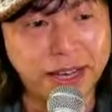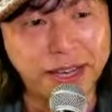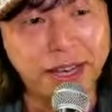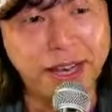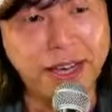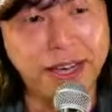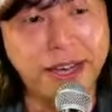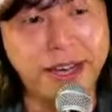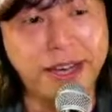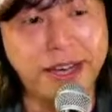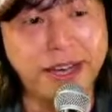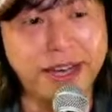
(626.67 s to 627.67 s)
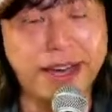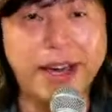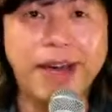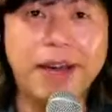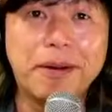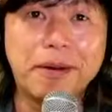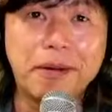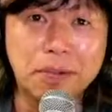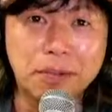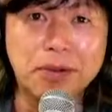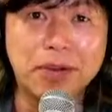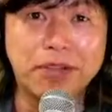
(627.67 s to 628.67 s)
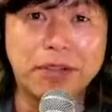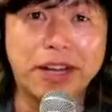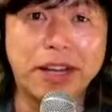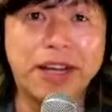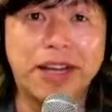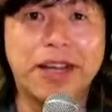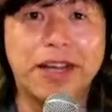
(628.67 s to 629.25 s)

えー、リップロールのね、